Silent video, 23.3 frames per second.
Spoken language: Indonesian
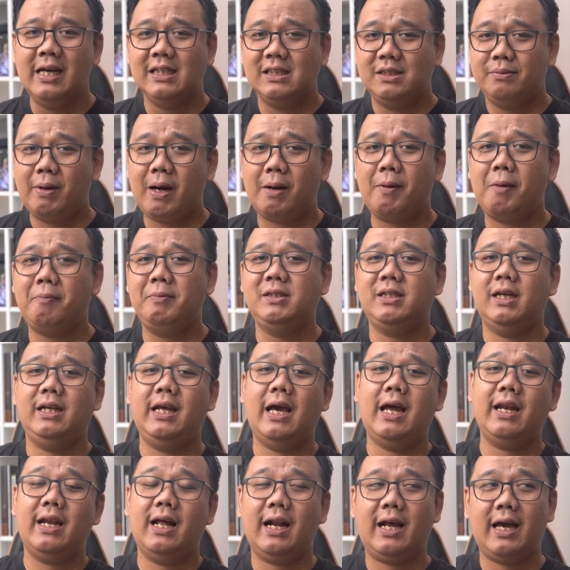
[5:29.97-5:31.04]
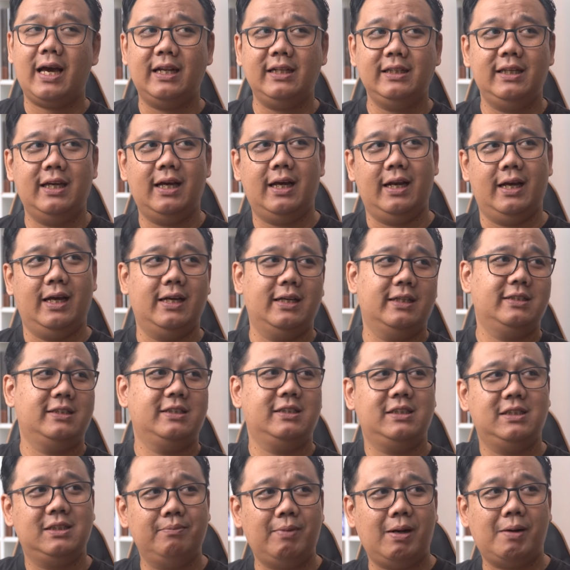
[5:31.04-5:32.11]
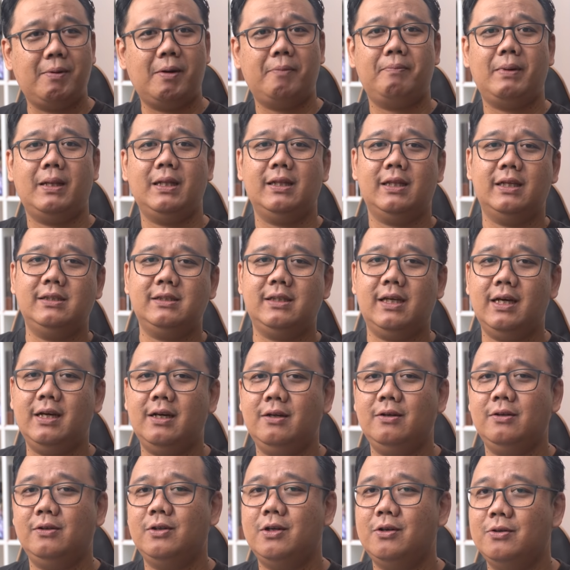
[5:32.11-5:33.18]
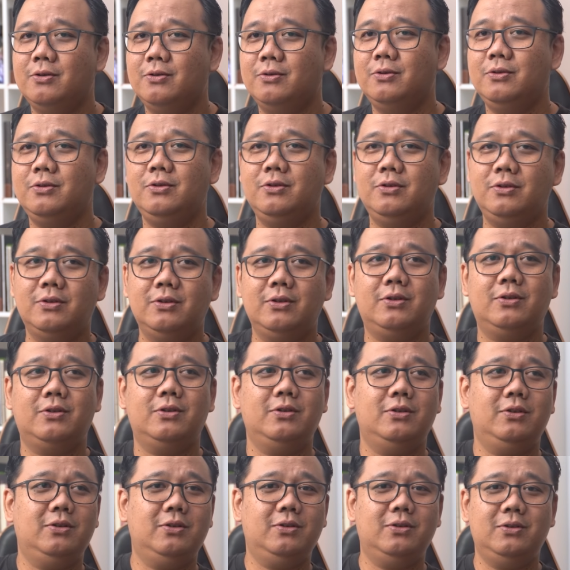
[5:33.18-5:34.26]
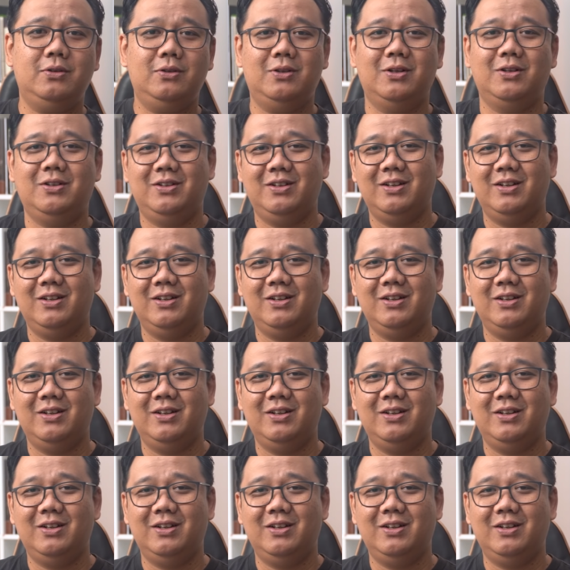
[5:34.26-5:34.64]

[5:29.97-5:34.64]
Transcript: Seberapa bisa diandalkannya lah. Seberapa pantaskah kau untuk kutunggu